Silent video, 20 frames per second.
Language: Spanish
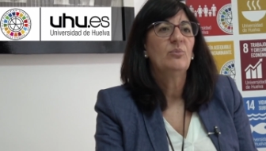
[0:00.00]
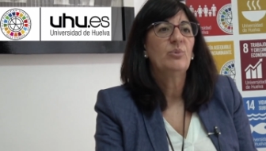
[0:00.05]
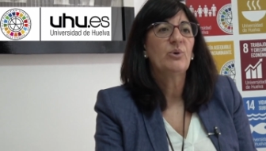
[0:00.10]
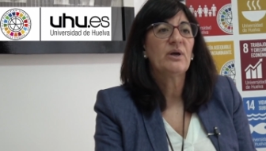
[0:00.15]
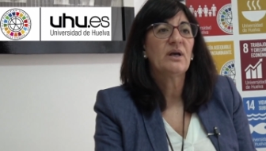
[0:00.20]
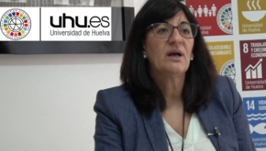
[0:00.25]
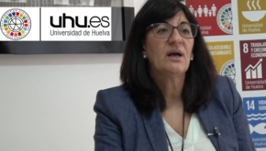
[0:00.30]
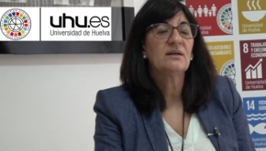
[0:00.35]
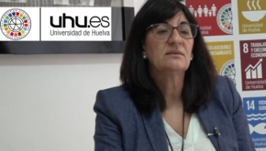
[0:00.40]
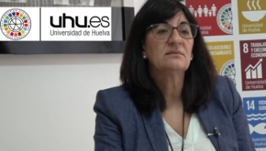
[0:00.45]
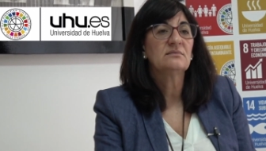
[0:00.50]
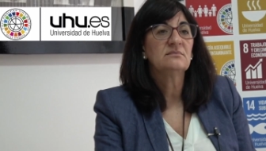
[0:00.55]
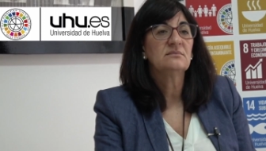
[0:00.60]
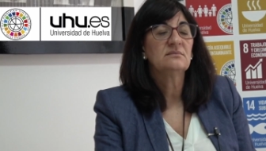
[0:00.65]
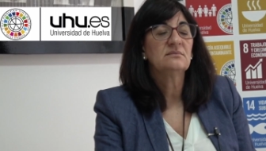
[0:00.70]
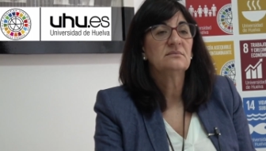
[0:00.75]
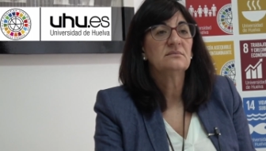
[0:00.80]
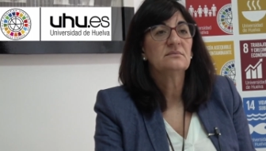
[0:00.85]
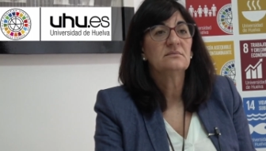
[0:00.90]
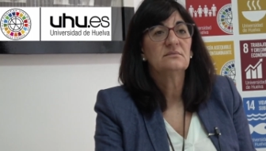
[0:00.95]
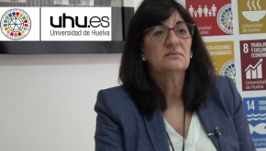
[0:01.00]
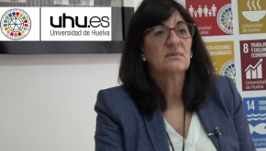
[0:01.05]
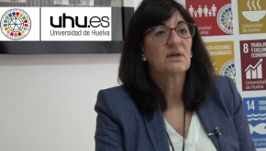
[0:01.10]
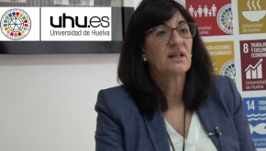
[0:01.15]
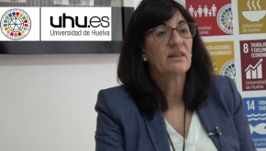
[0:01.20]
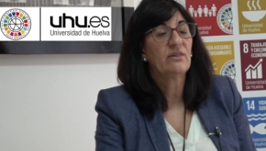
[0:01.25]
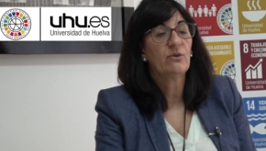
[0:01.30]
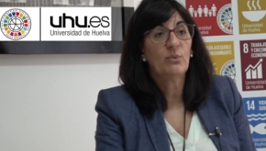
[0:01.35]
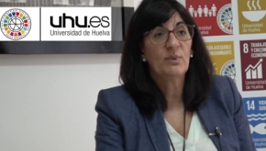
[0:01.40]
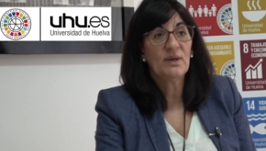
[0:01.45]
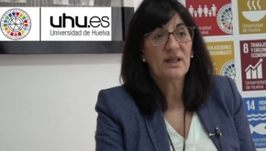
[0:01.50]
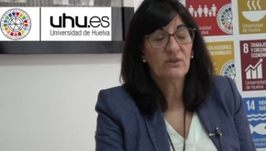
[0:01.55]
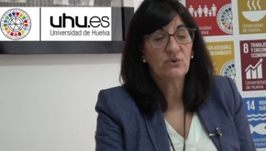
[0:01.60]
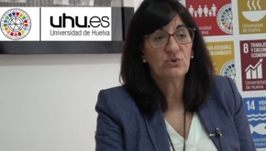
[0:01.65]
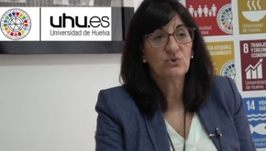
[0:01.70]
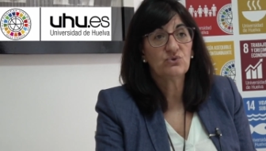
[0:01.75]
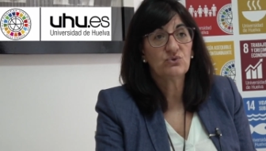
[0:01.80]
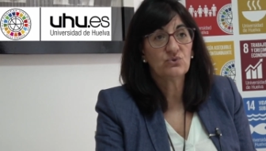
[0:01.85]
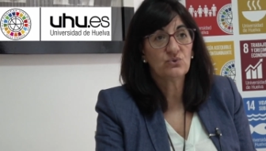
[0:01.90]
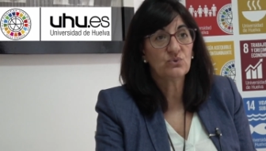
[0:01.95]
pues han
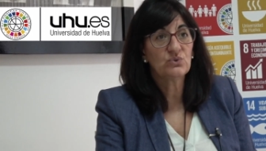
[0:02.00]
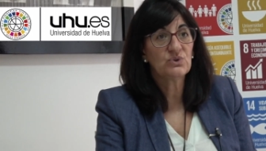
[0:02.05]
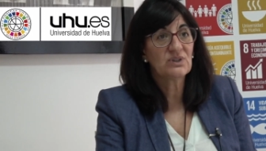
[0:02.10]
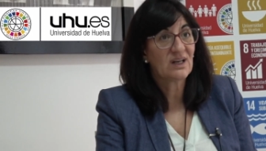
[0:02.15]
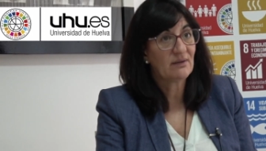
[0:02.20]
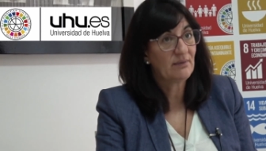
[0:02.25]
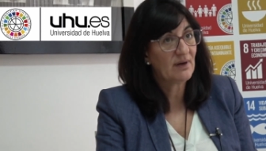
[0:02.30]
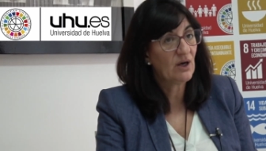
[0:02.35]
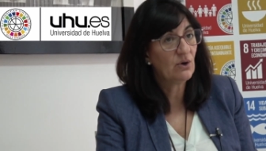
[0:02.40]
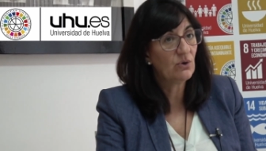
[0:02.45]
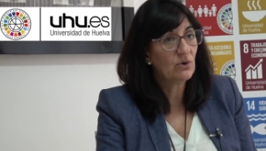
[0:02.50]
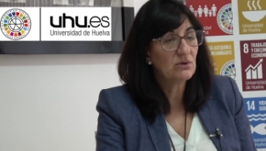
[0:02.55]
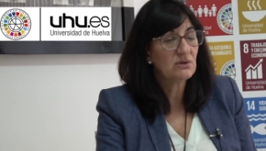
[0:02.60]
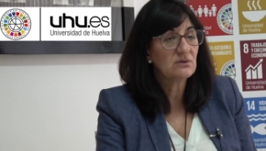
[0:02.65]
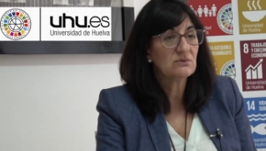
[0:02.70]
redoblado su trabajo,